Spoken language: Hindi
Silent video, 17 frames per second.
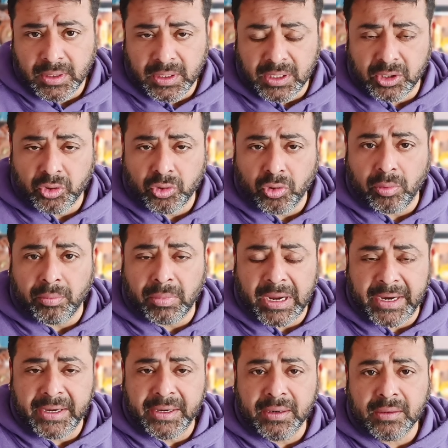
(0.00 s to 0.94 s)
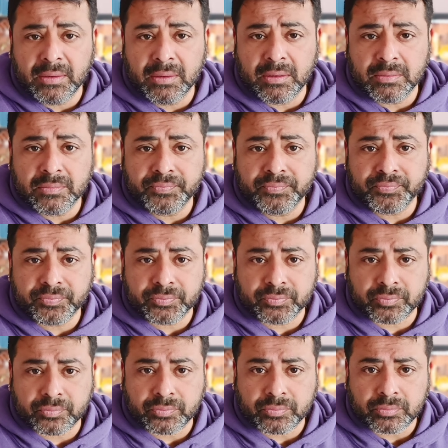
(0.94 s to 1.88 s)
इन योर माइंड
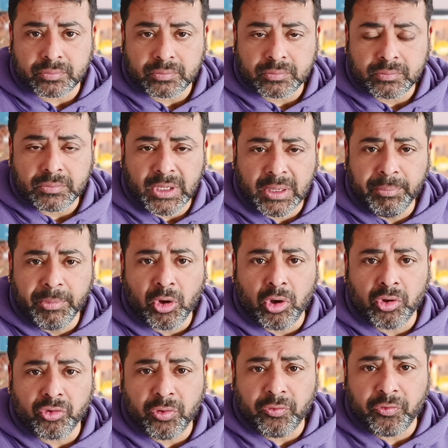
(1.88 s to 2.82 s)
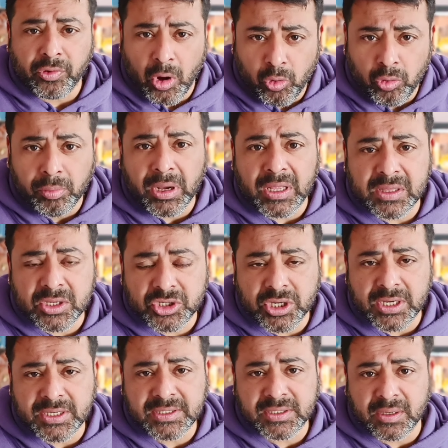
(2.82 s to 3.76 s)
बिकॉज ऑफ राहु महादशा
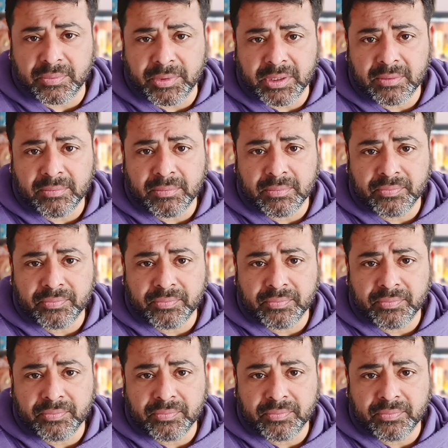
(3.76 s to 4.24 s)
इज कमिंग